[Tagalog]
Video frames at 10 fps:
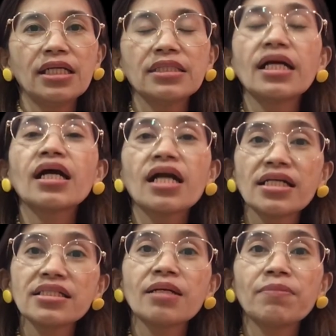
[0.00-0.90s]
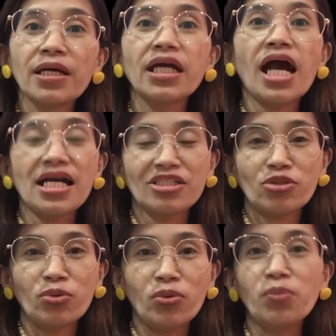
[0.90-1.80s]
Nakagat ka ba ng
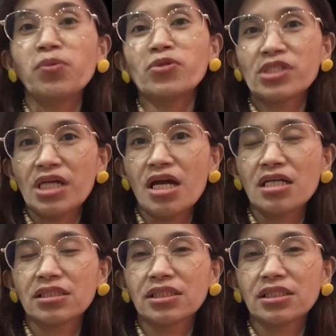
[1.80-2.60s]
aso o pusa?